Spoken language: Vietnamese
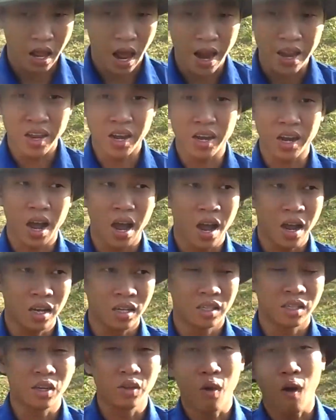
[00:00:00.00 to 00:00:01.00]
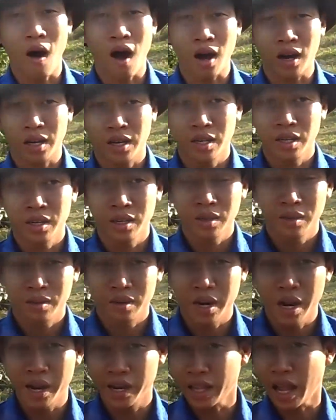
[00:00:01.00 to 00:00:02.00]
thải nhựa sinh hoạt
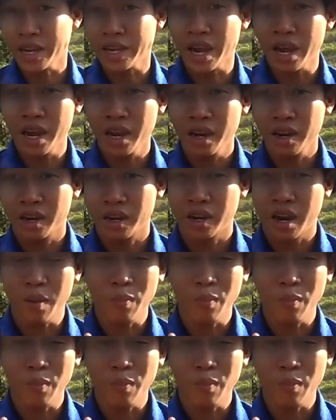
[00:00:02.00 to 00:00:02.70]
để tái chế